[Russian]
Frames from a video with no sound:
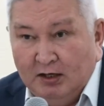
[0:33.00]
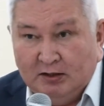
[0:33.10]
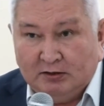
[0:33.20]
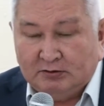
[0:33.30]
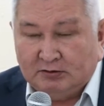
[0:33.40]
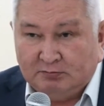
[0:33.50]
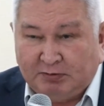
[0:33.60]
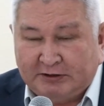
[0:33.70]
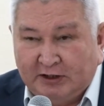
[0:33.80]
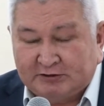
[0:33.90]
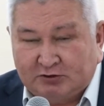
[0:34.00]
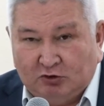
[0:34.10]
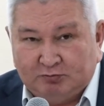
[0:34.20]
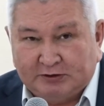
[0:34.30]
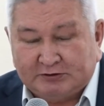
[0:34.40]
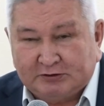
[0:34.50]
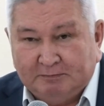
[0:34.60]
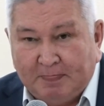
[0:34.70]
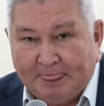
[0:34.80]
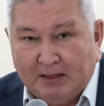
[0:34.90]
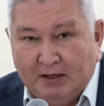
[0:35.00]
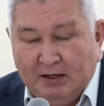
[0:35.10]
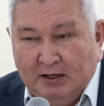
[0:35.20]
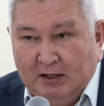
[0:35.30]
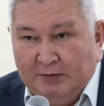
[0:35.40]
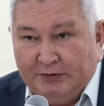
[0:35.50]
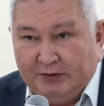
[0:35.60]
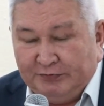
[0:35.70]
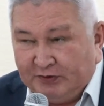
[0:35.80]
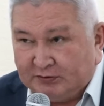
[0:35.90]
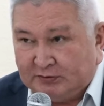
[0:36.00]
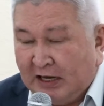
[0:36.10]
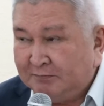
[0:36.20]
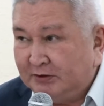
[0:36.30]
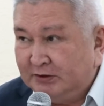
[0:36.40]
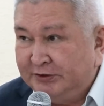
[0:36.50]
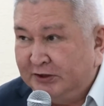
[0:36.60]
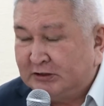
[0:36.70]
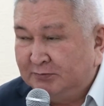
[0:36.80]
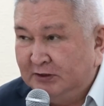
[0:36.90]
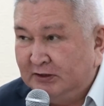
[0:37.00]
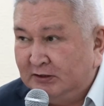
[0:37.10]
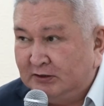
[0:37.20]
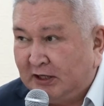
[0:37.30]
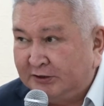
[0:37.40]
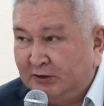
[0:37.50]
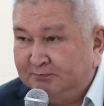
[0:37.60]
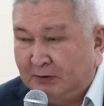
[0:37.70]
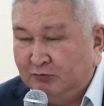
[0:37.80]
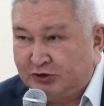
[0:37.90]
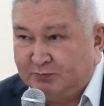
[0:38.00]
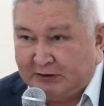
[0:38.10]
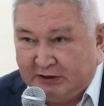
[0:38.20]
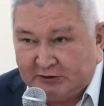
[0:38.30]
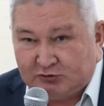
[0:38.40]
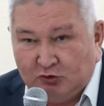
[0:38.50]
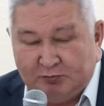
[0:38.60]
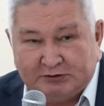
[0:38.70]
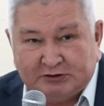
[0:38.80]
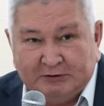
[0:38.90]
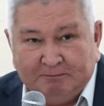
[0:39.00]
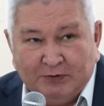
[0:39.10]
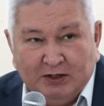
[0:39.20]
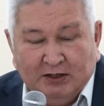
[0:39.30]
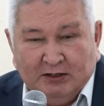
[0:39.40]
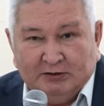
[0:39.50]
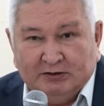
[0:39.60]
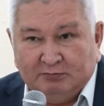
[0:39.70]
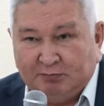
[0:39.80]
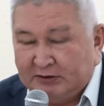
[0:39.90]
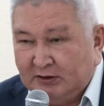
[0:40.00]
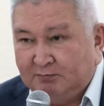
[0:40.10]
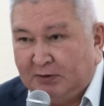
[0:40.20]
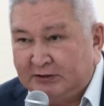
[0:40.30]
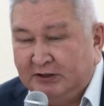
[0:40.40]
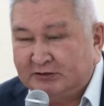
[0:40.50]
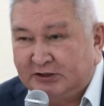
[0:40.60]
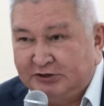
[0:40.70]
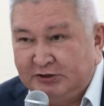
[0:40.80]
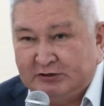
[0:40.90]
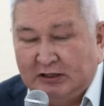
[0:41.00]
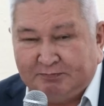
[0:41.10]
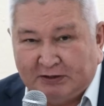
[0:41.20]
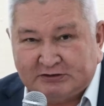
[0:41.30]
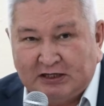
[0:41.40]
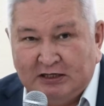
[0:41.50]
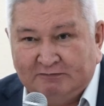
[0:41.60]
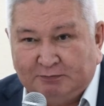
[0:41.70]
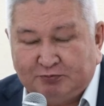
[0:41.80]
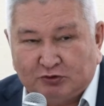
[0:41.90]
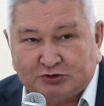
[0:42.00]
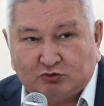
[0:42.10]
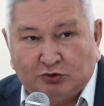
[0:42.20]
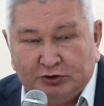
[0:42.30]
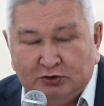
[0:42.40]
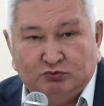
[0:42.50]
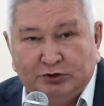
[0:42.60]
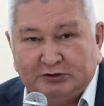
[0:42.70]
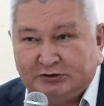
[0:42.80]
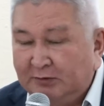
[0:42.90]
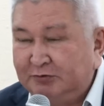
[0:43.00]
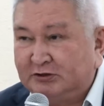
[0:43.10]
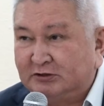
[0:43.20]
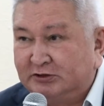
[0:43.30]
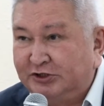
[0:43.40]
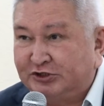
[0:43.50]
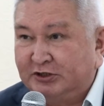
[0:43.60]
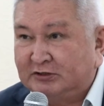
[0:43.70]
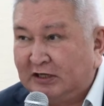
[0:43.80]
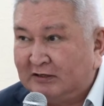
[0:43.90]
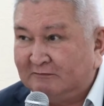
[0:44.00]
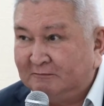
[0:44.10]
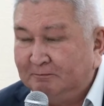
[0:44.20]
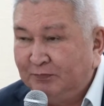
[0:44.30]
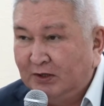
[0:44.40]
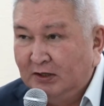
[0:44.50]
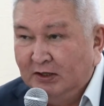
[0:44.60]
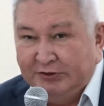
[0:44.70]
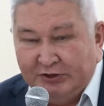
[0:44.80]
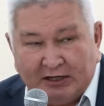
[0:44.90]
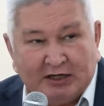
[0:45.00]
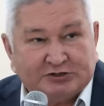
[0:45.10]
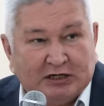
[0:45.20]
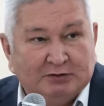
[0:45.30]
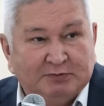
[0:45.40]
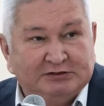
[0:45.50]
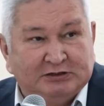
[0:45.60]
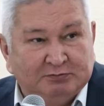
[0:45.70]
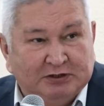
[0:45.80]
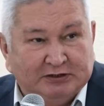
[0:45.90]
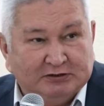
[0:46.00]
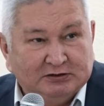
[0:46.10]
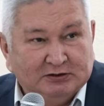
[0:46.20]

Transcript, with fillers: Э, Баткенская область. Там, э, если мы э, хотим помочь Баткенской области, баткенские жители поставили вопрос, что и у них 70 тысяч гектаров неорошаемой земли.